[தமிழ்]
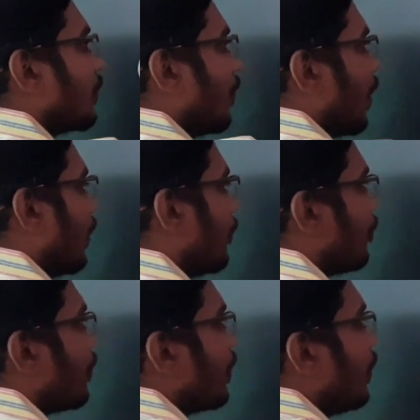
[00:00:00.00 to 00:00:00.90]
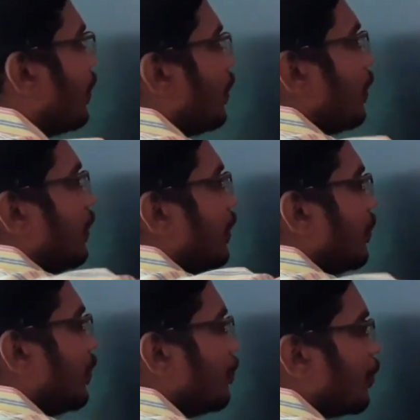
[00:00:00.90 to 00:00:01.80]
ஸ்கொயர்னு இது
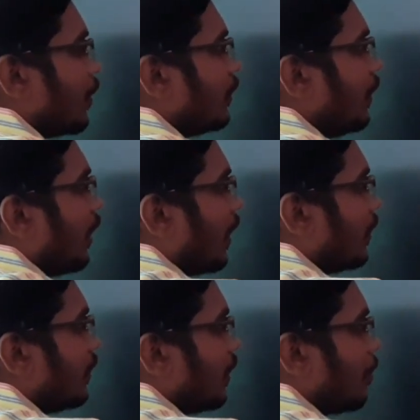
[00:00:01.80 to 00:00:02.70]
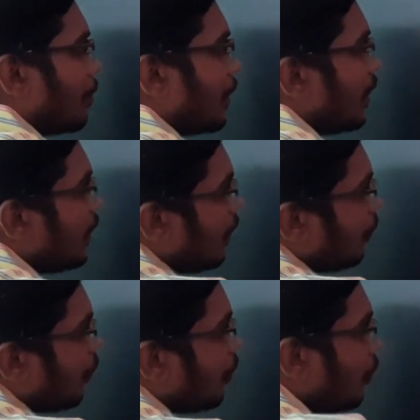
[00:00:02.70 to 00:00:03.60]
வந்து பொட்டென்ஷியல் எனர்ஜி அப்போ இதை
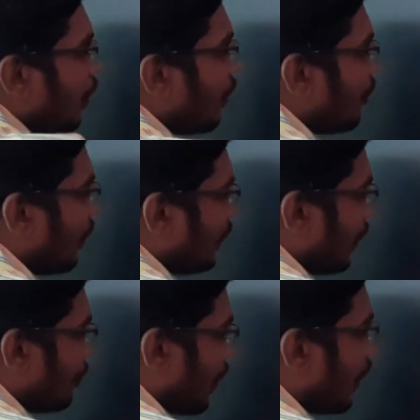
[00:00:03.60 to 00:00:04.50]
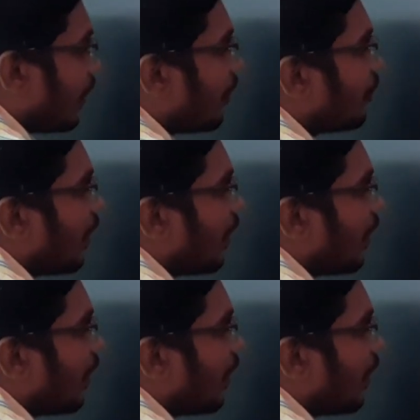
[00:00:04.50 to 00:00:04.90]
ஒரு முறை டிஃப்ரென்ஷியேட் பண்ணால் எஃப்